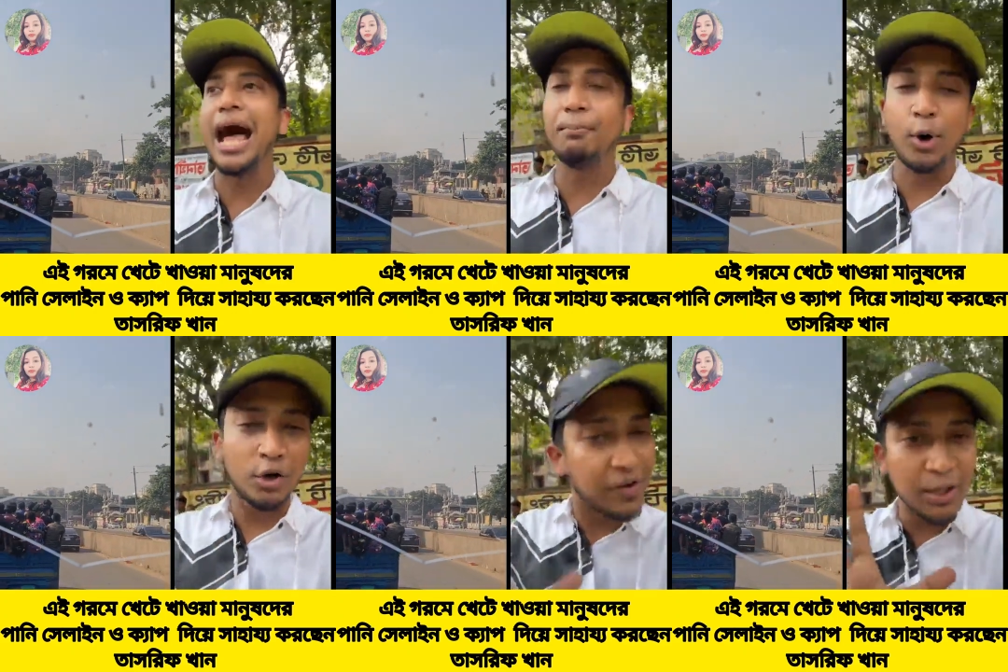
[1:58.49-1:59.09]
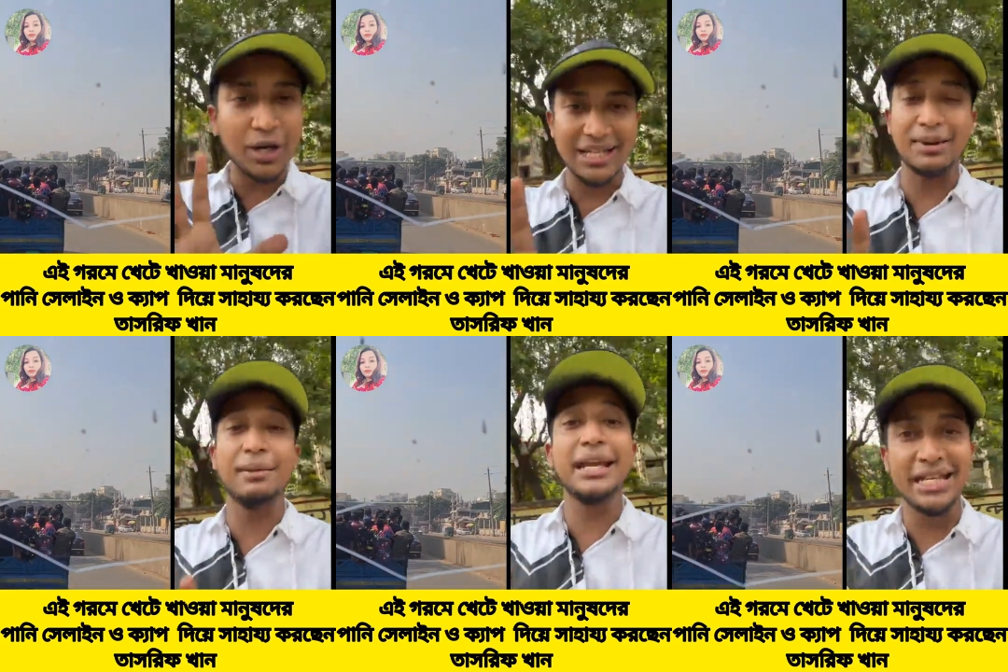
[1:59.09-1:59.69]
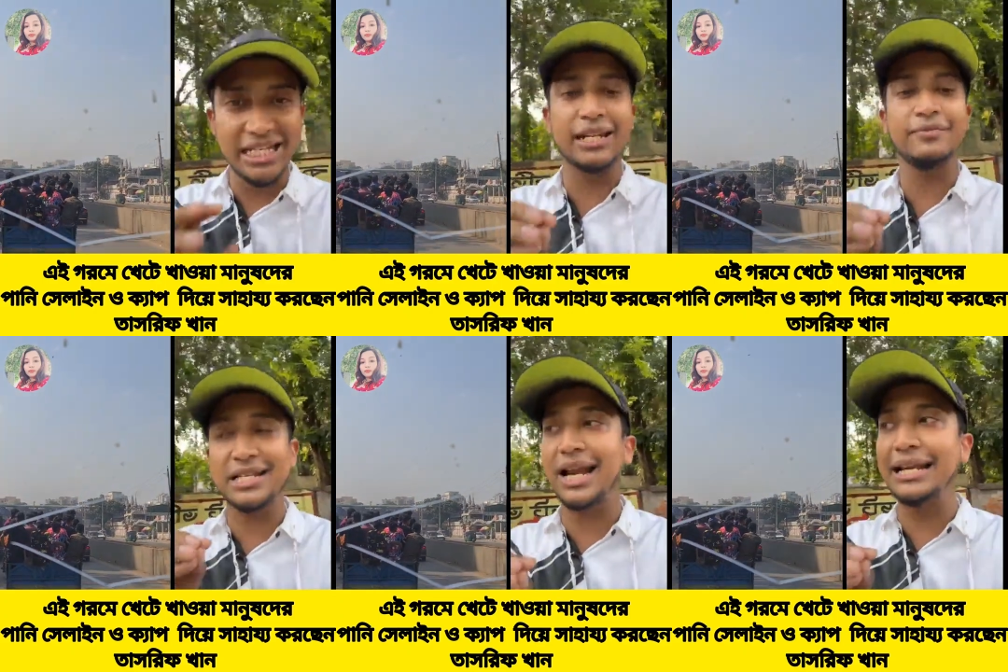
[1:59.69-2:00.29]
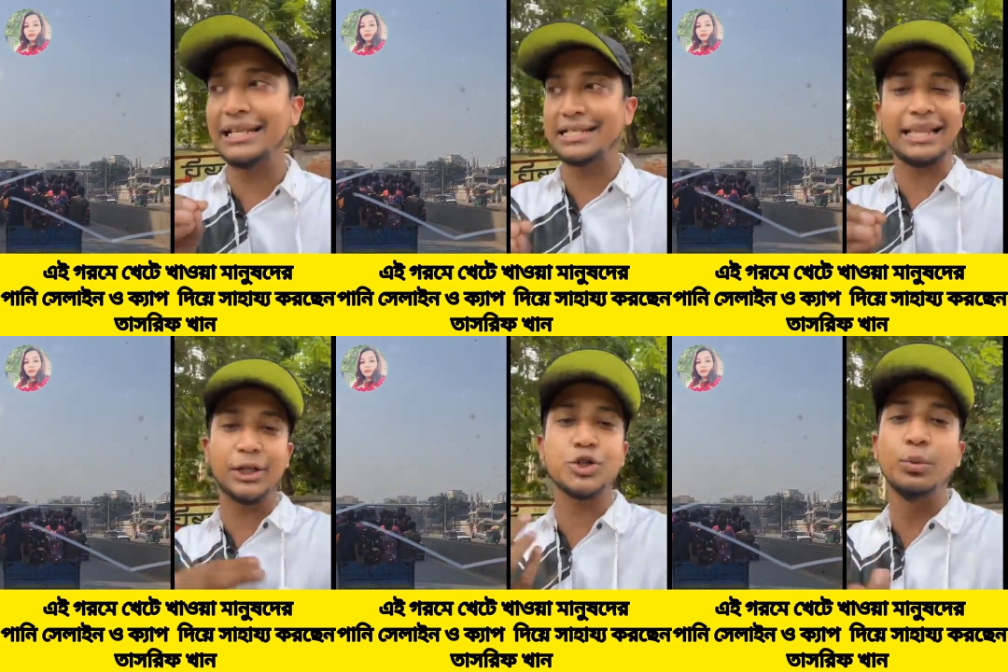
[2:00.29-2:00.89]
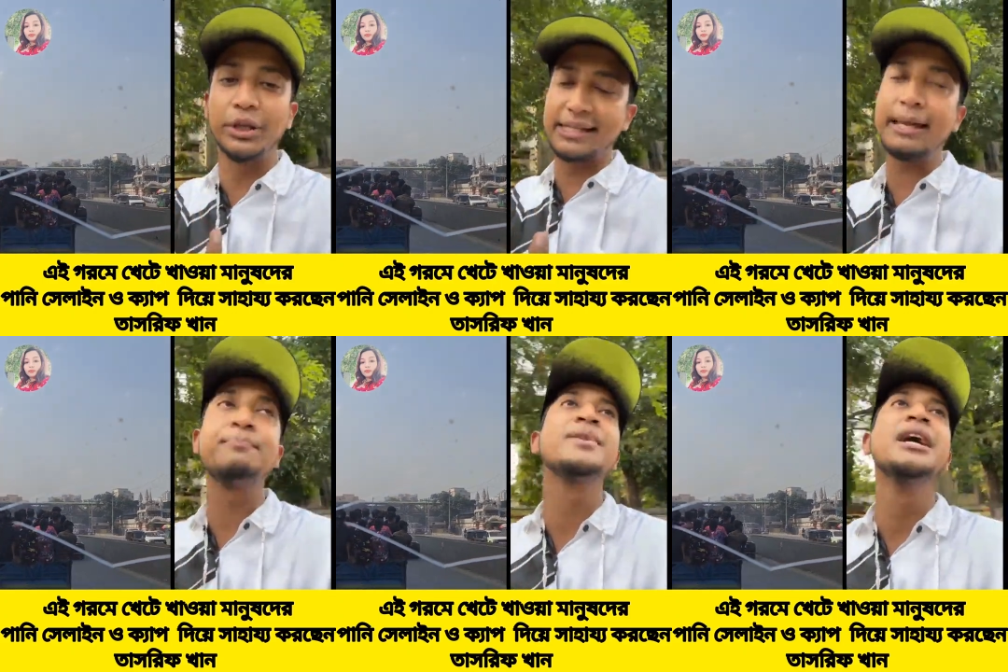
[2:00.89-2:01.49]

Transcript: আর বরফের দোকান আছে মানে আমি ইনিশিয়েটিভটা যারা নিতে চান তাদের জন্য বলতেছি